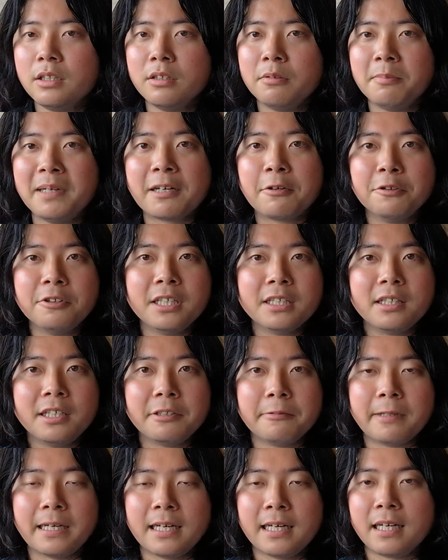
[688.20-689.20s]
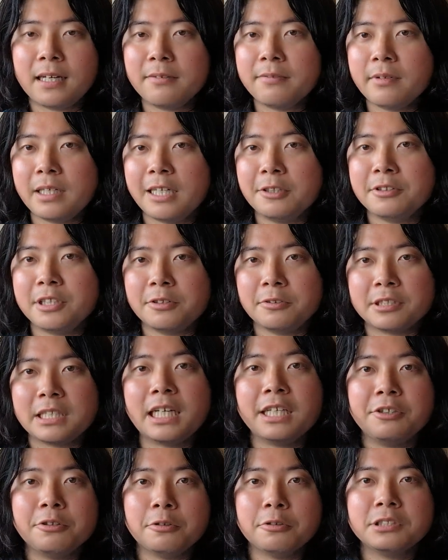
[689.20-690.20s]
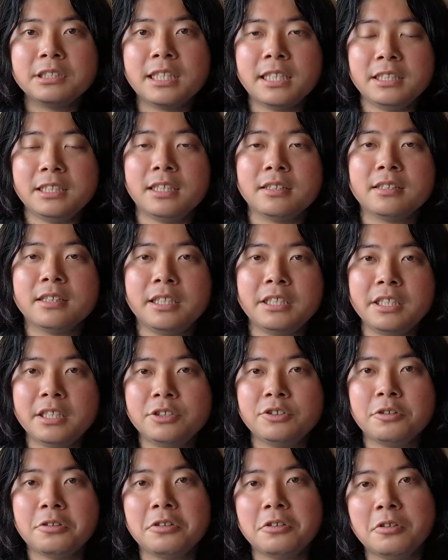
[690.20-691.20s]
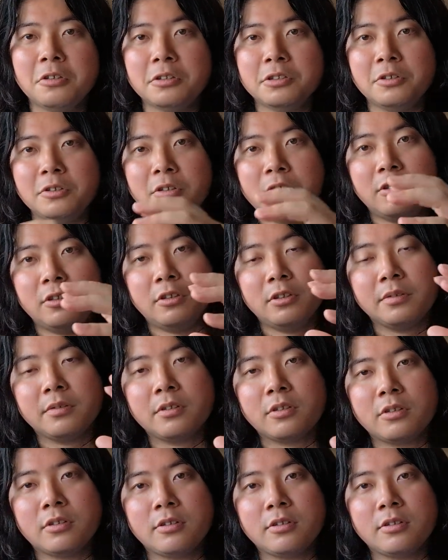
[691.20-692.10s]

まあ、この辺りはある程度採用したりだったり、ちょっとその、